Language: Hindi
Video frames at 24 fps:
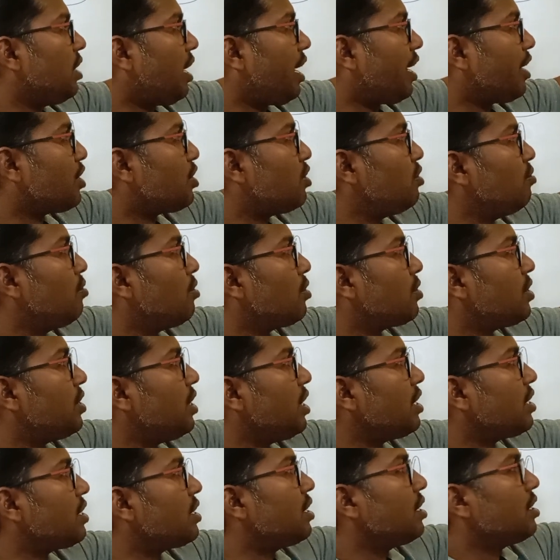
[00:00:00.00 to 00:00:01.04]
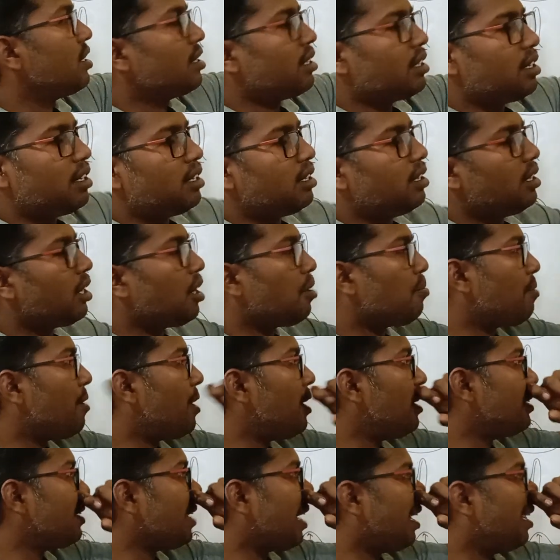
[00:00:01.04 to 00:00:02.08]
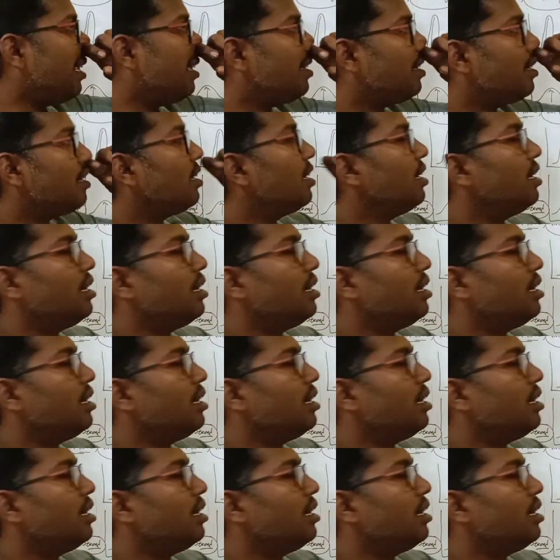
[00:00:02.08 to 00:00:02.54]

एच टू ओ सिक्स थ्री प्लस आयन